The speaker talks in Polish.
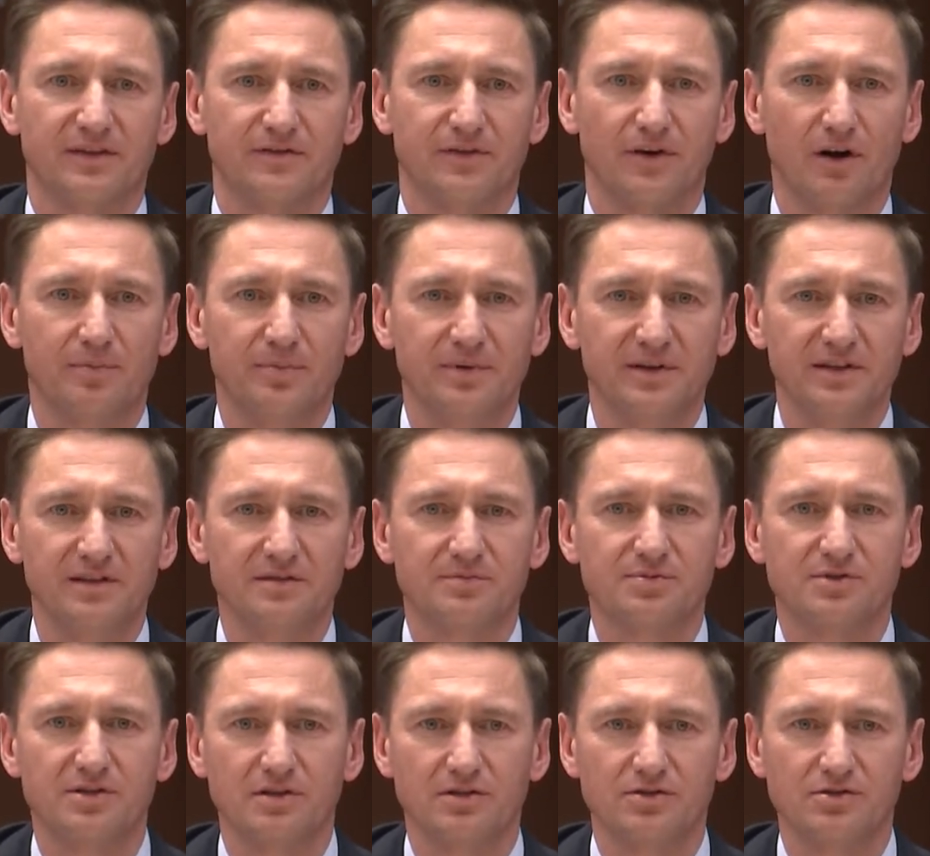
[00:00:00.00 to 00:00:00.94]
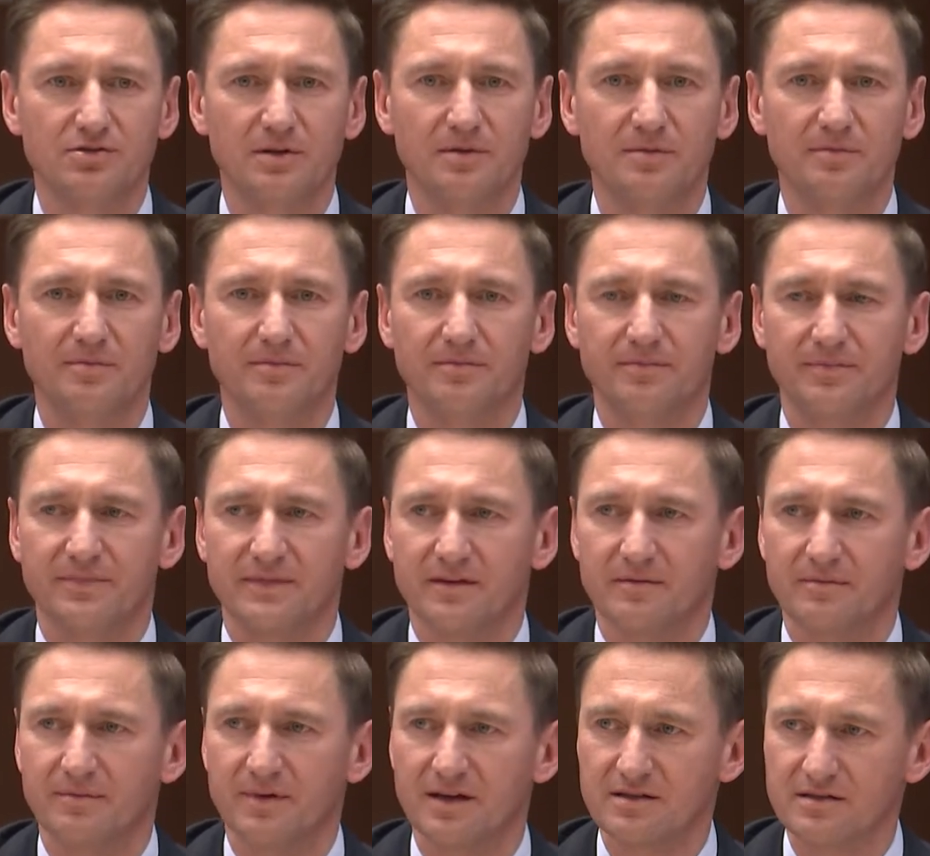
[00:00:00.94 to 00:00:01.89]
w opinii przytoczyłem
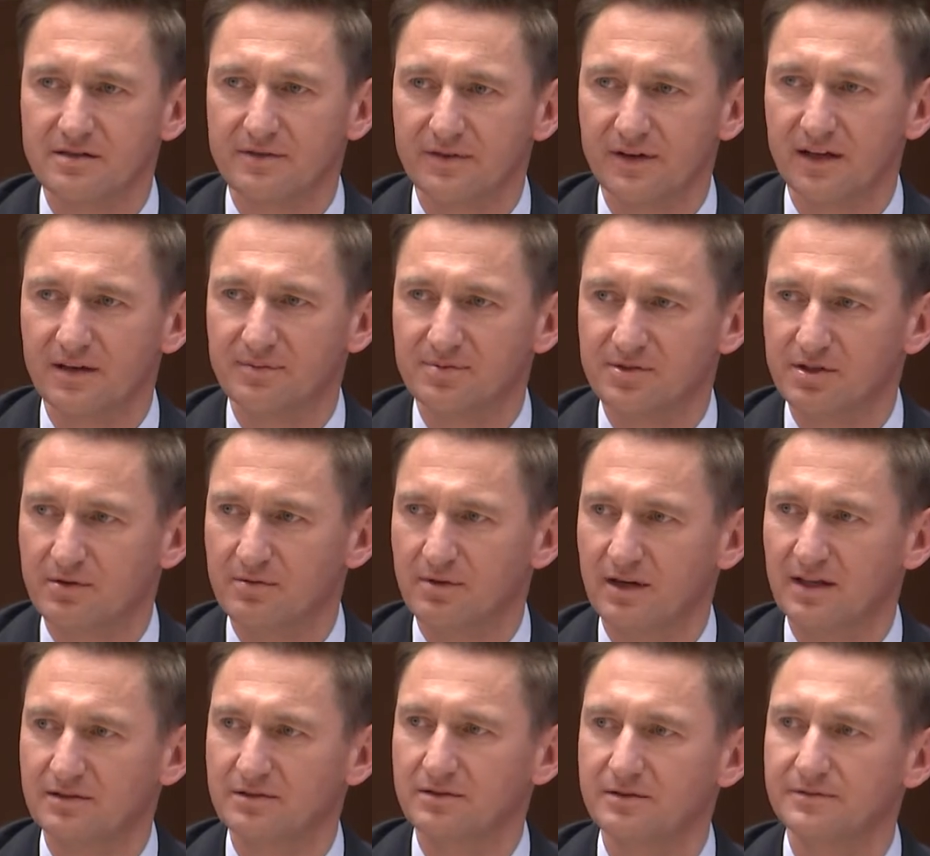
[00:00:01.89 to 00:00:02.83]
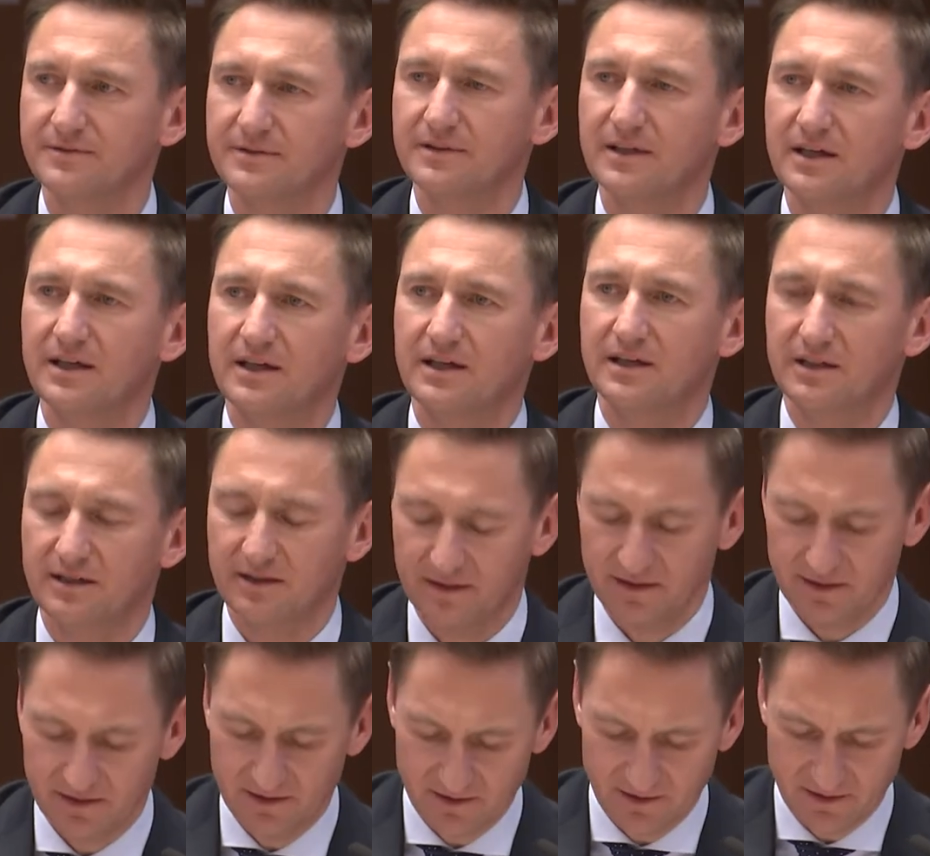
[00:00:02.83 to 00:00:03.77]
bardzo wiele przykładów, e,
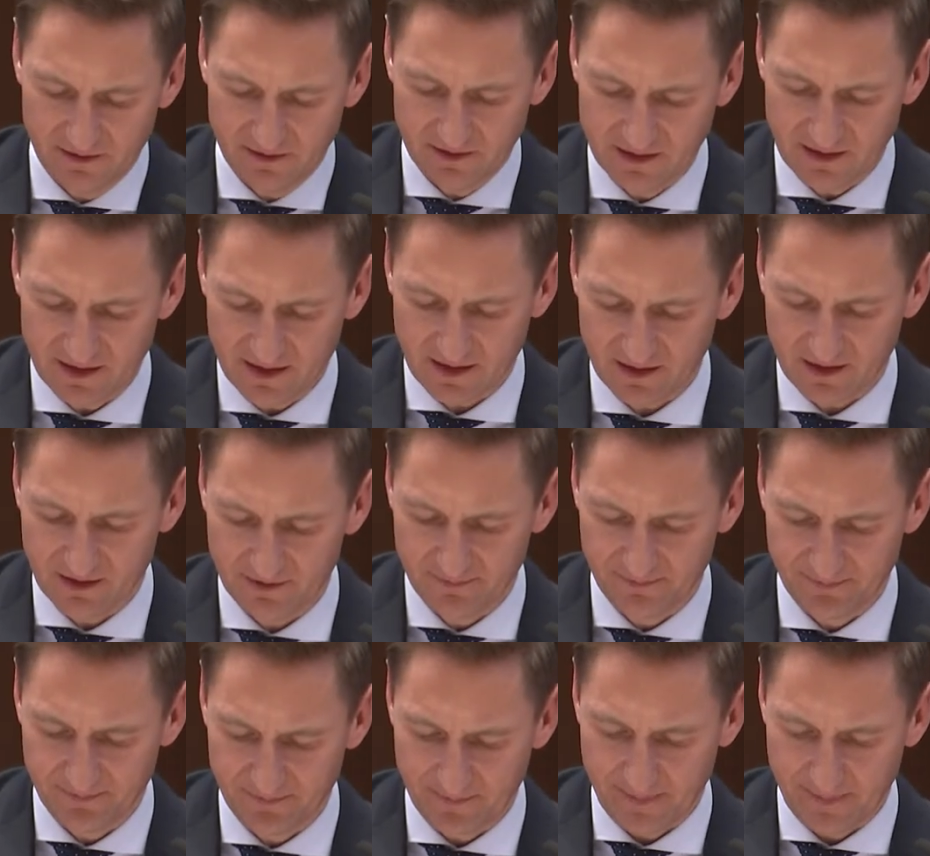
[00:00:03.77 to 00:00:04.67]
jak,